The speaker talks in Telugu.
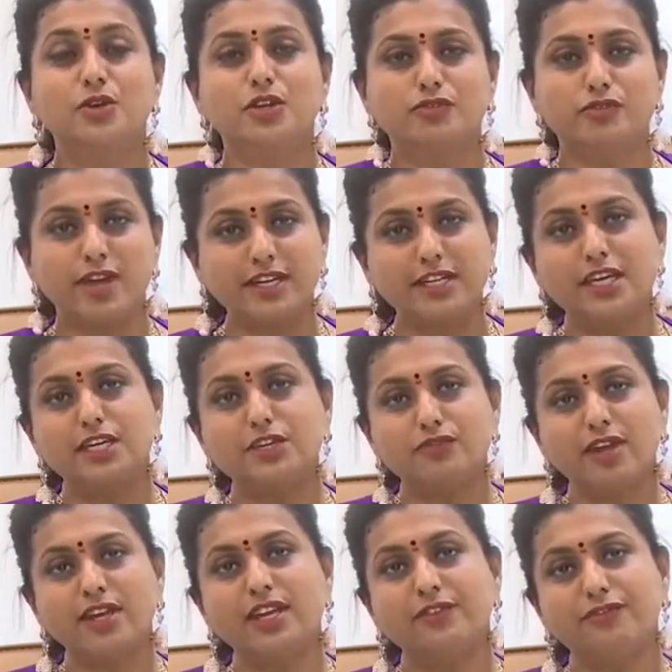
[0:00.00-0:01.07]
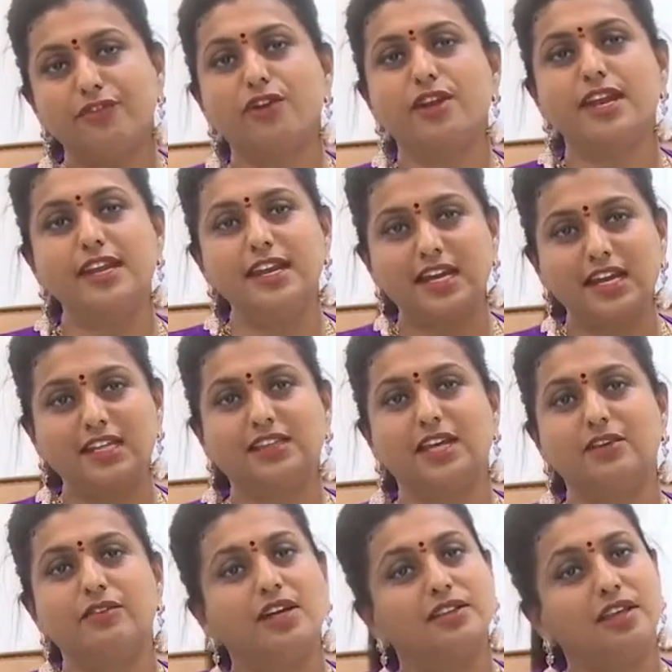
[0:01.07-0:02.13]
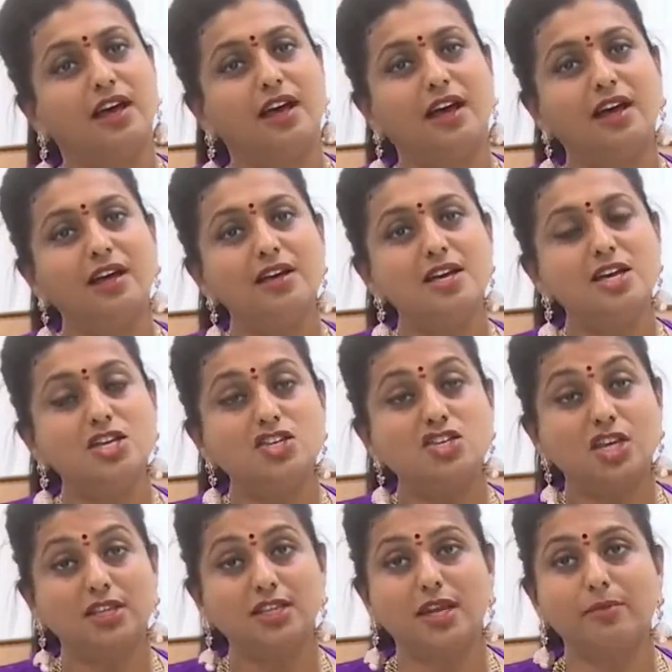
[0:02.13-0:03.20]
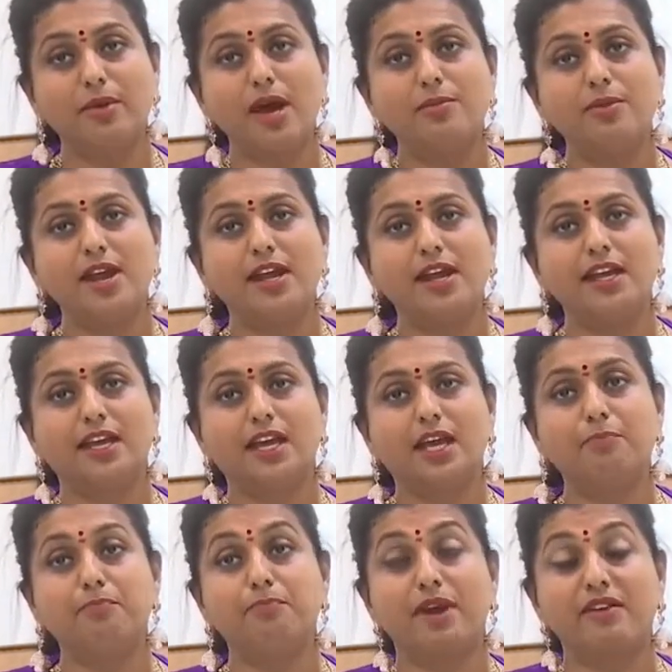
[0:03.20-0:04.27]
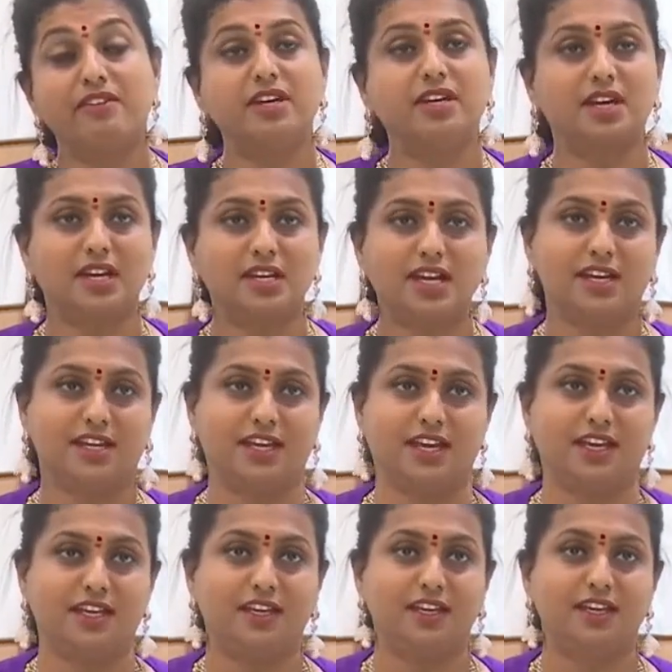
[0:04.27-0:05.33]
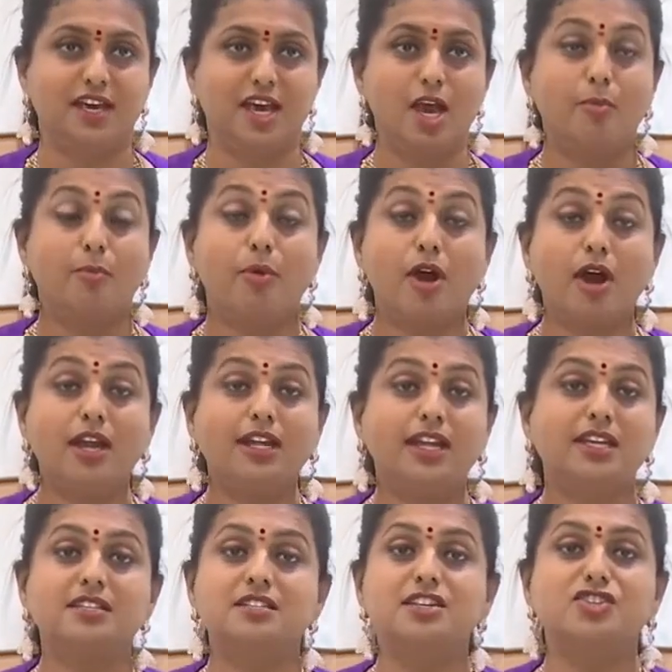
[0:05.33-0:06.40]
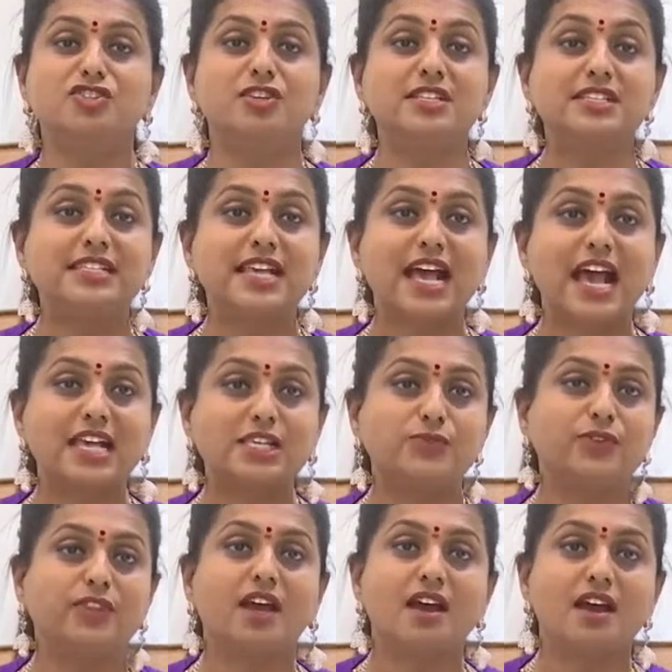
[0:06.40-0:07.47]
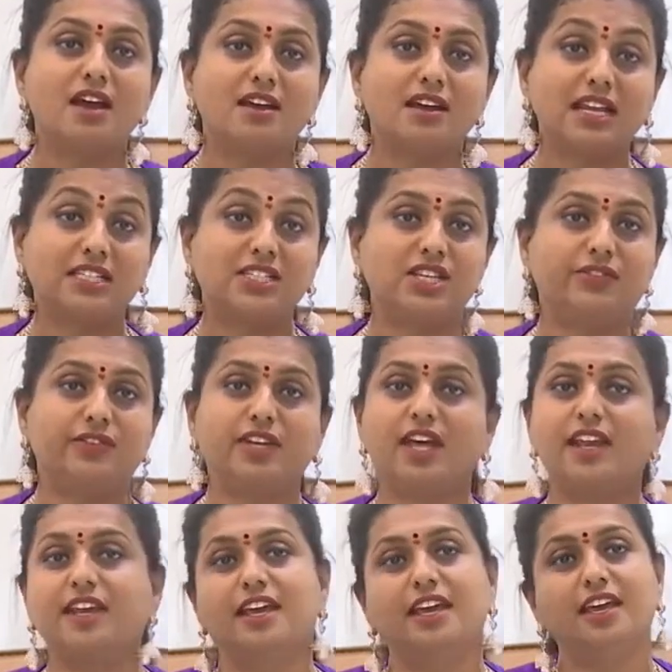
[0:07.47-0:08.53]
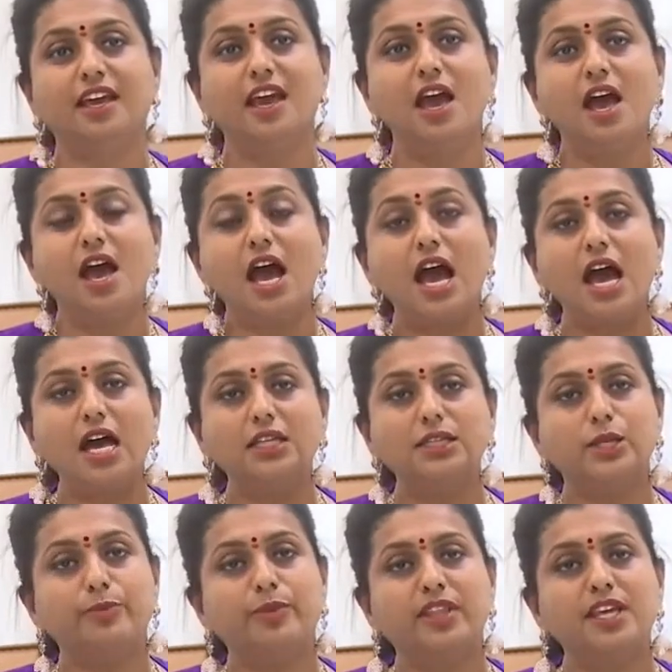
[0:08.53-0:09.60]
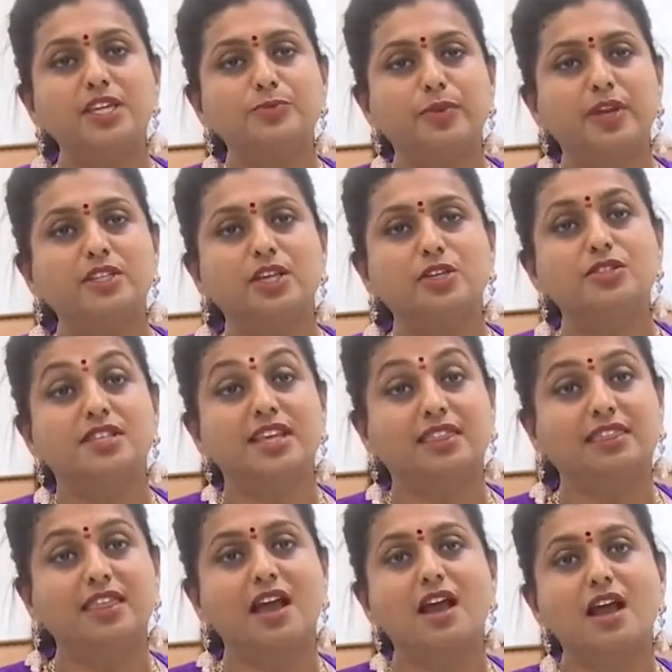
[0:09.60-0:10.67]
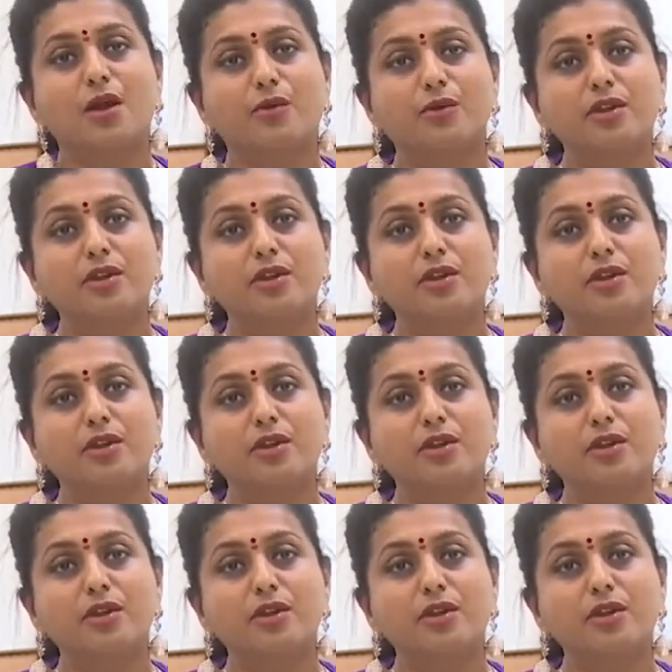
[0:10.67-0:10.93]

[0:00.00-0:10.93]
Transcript: సో ట్వంటీ ట్వంటీ ఫోర్ ఎన్నికల తర్వాత చంద్రబాబు నాయుడుకి పవన్ కళ్యాణ్కి పాలిటిక్స్ నుంచి శాశ్వతంగా రెస్ట్ ఇవ్వడానికి ఆంధ్రప్రదేశ్ ప్రజలు సిద్ధంగా